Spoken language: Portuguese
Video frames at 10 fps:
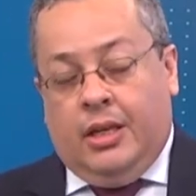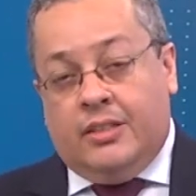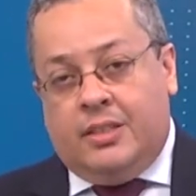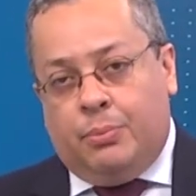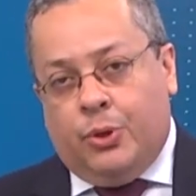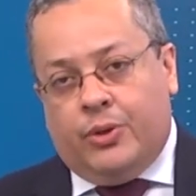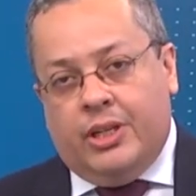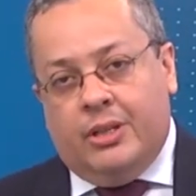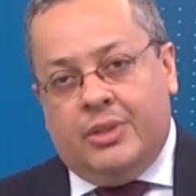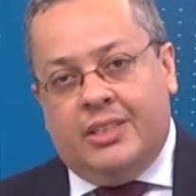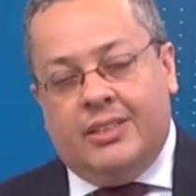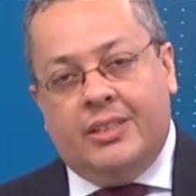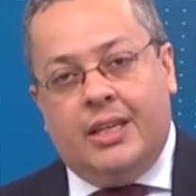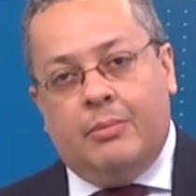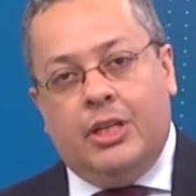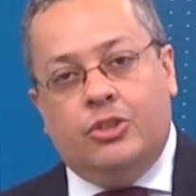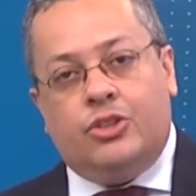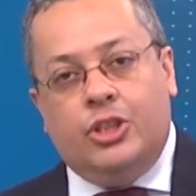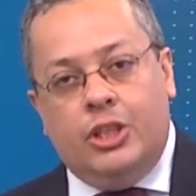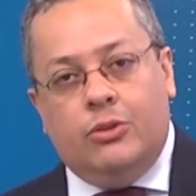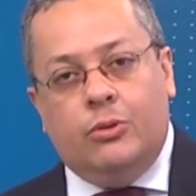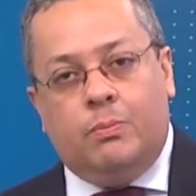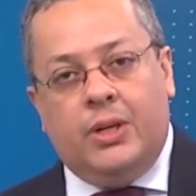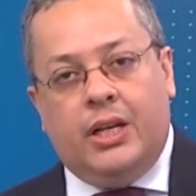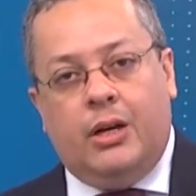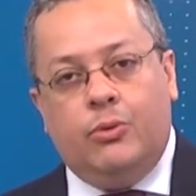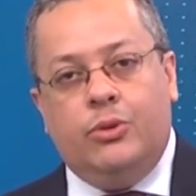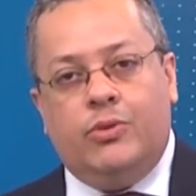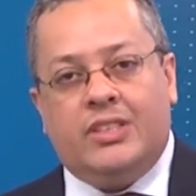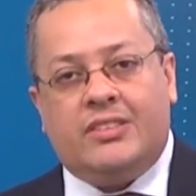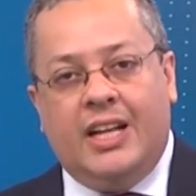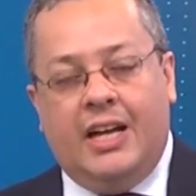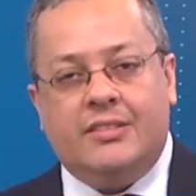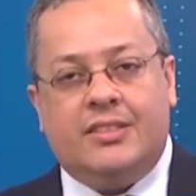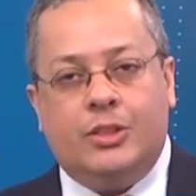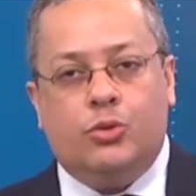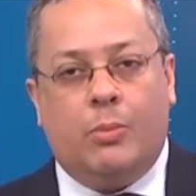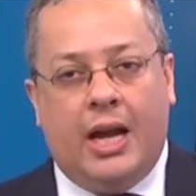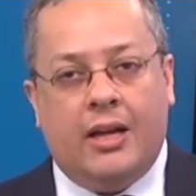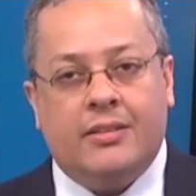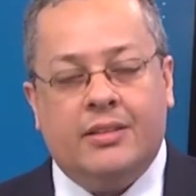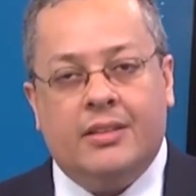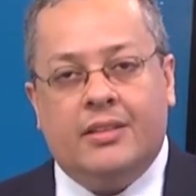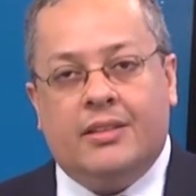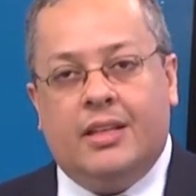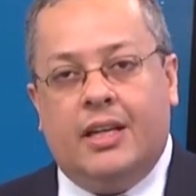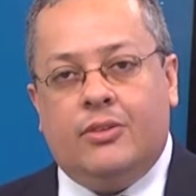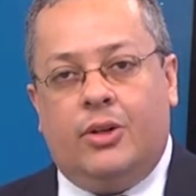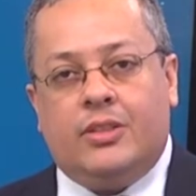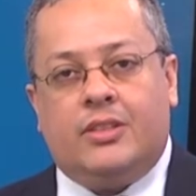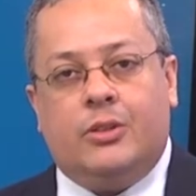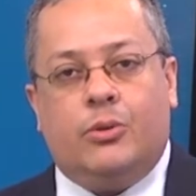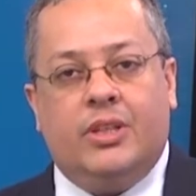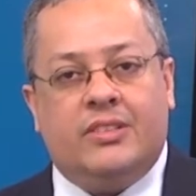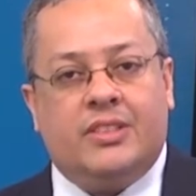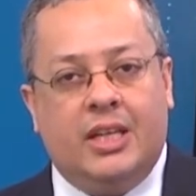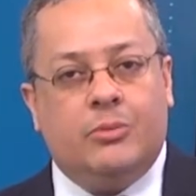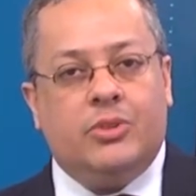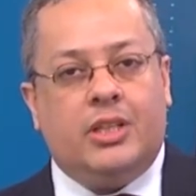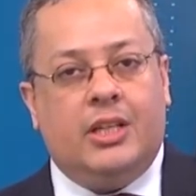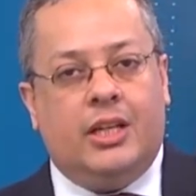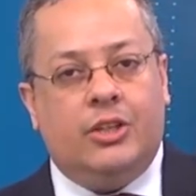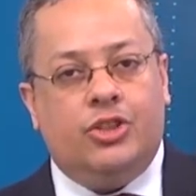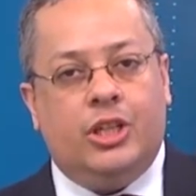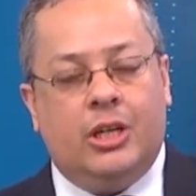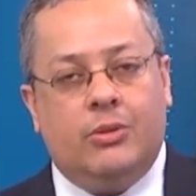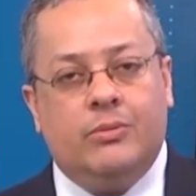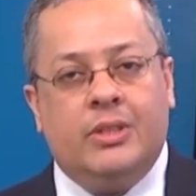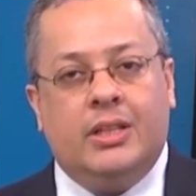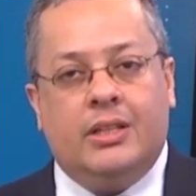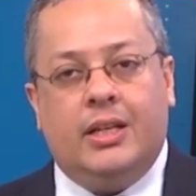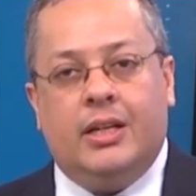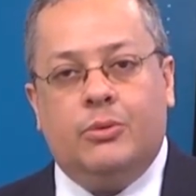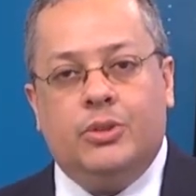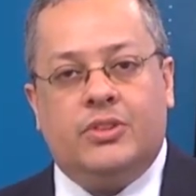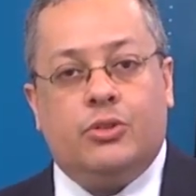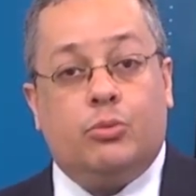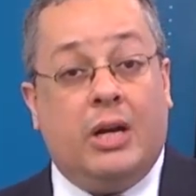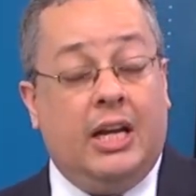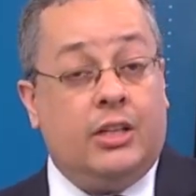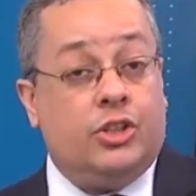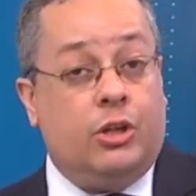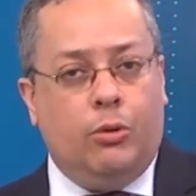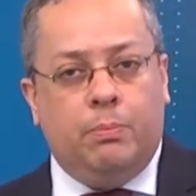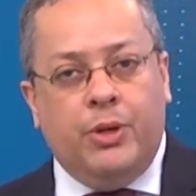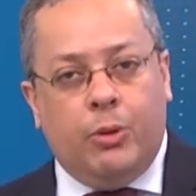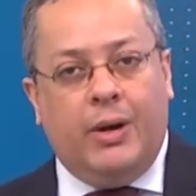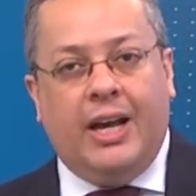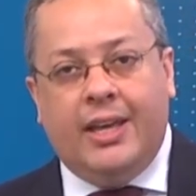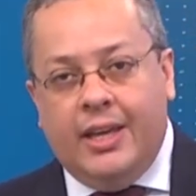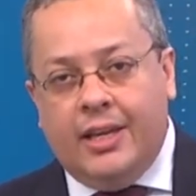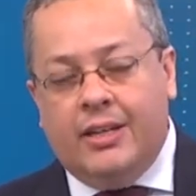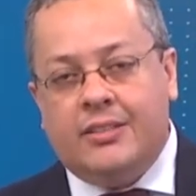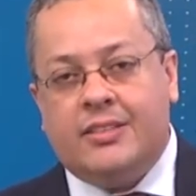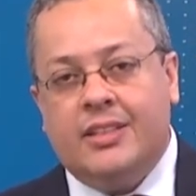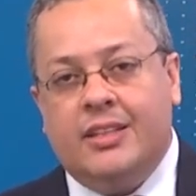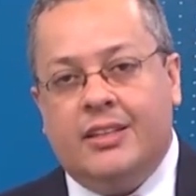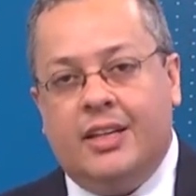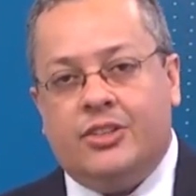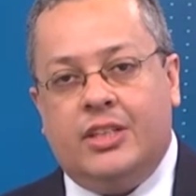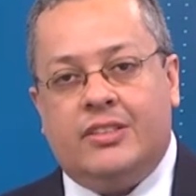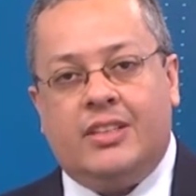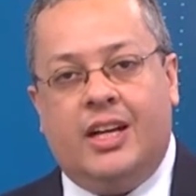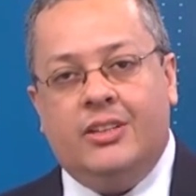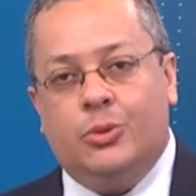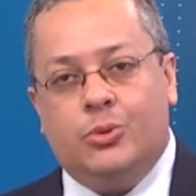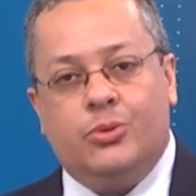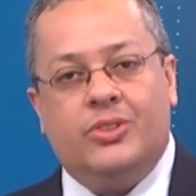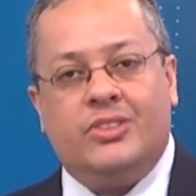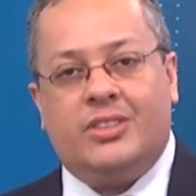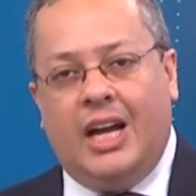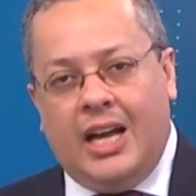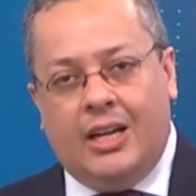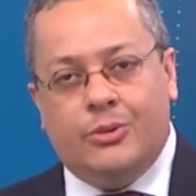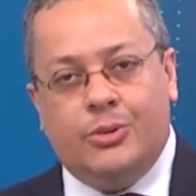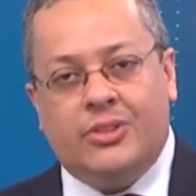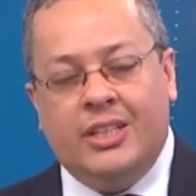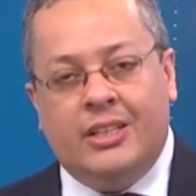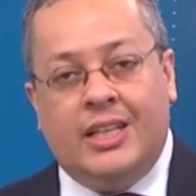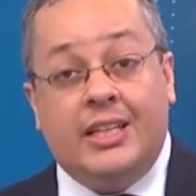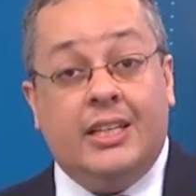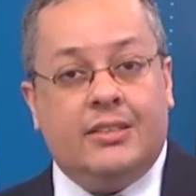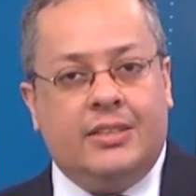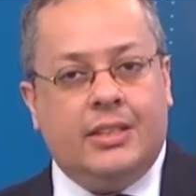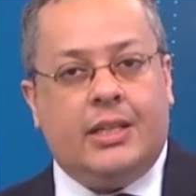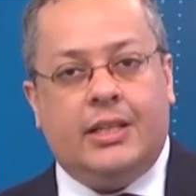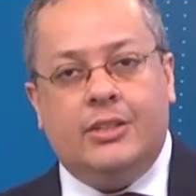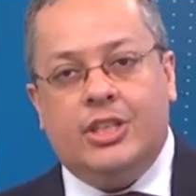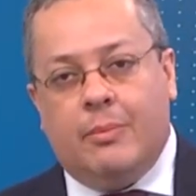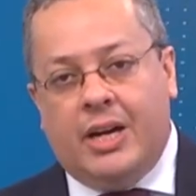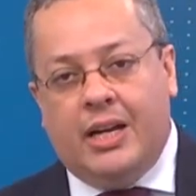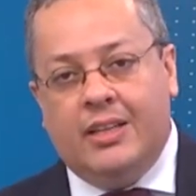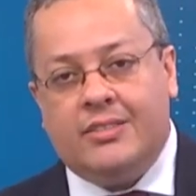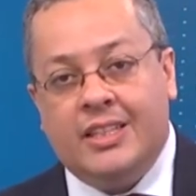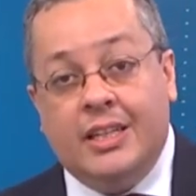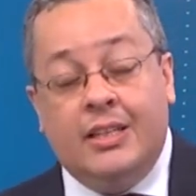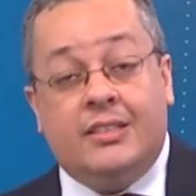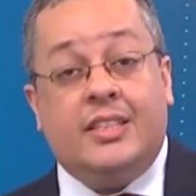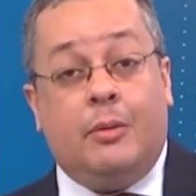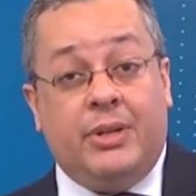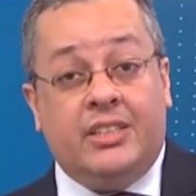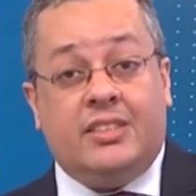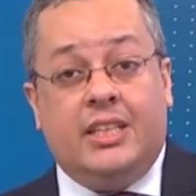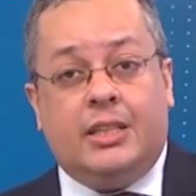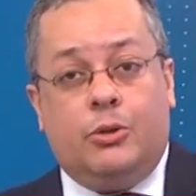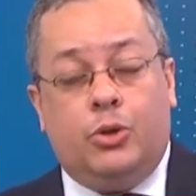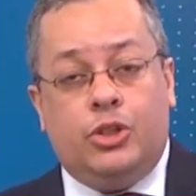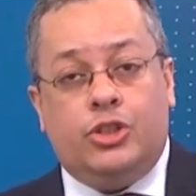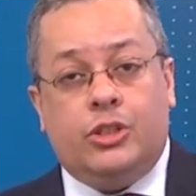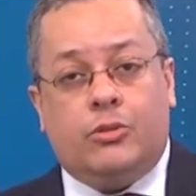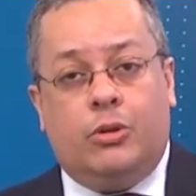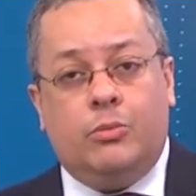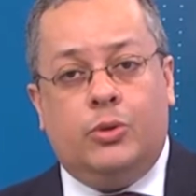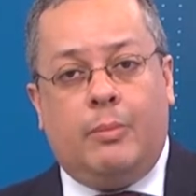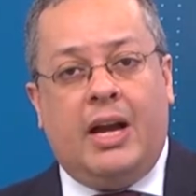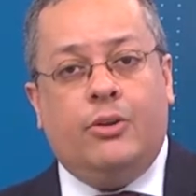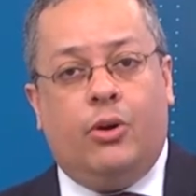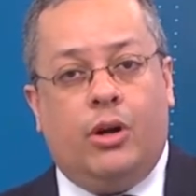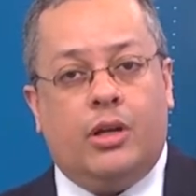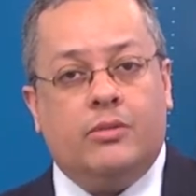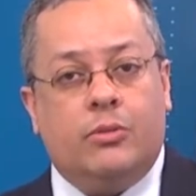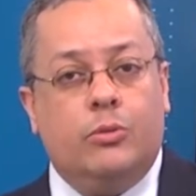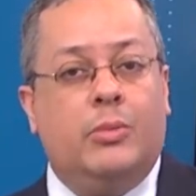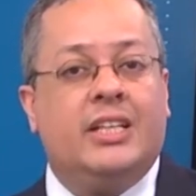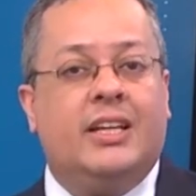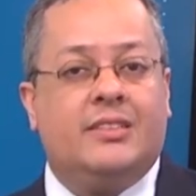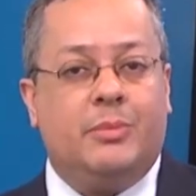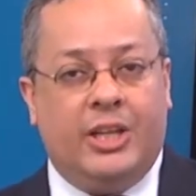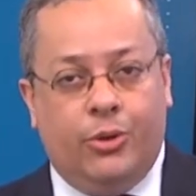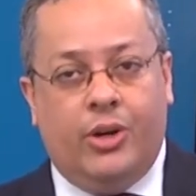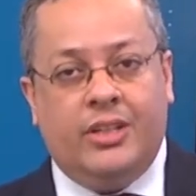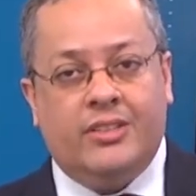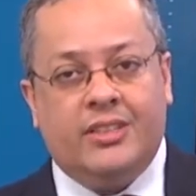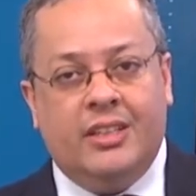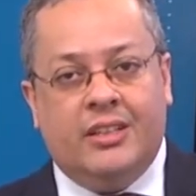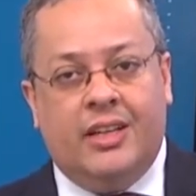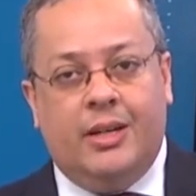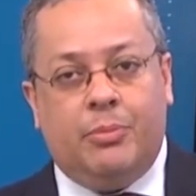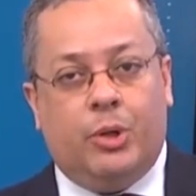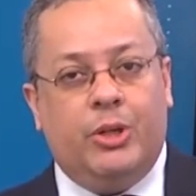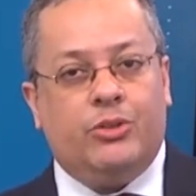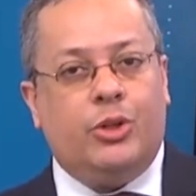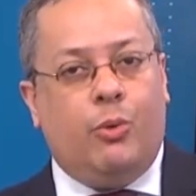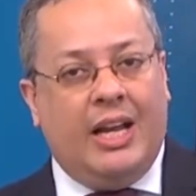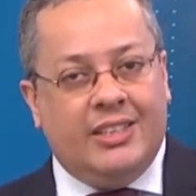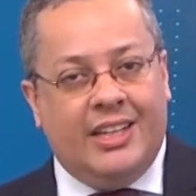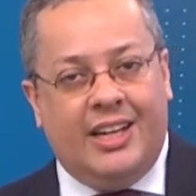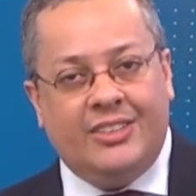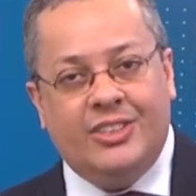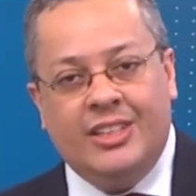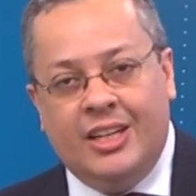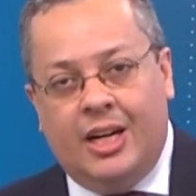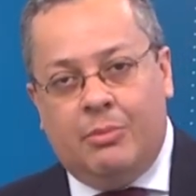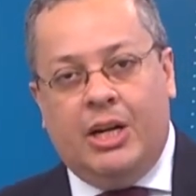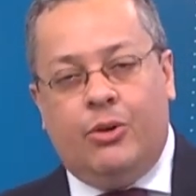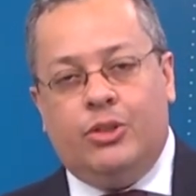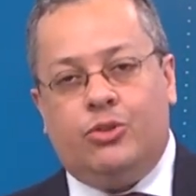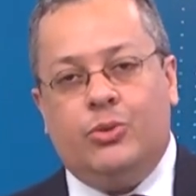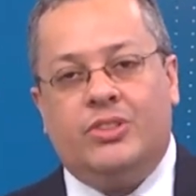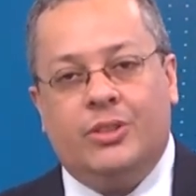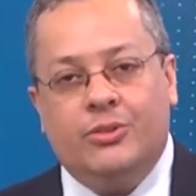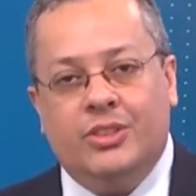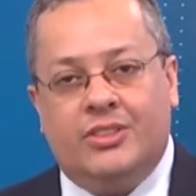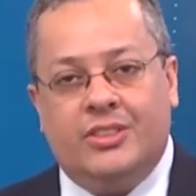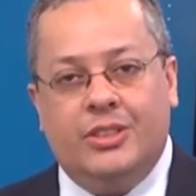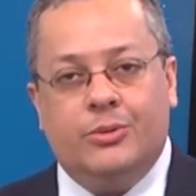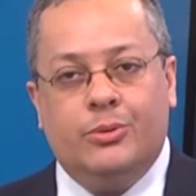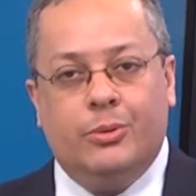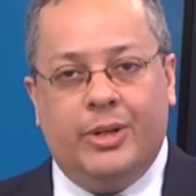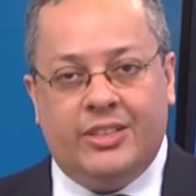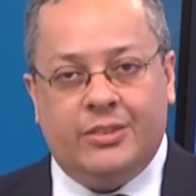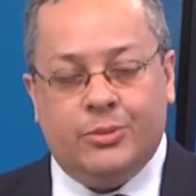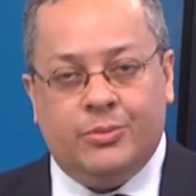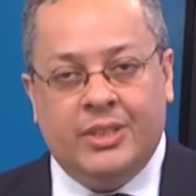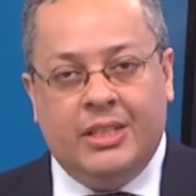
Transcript: Esse programa que é mantido pela Universidade Sesumar, né? nós que conhecemos aqui na região, né, a Unicesumar, que já rompeu barreiras né, já está em outros estados, tem crescido a cada dia mais e se apresenta hoje como a maior, uma das maiores, né, pelo menos em qualidade, a maior instituição de ensino do Brasil.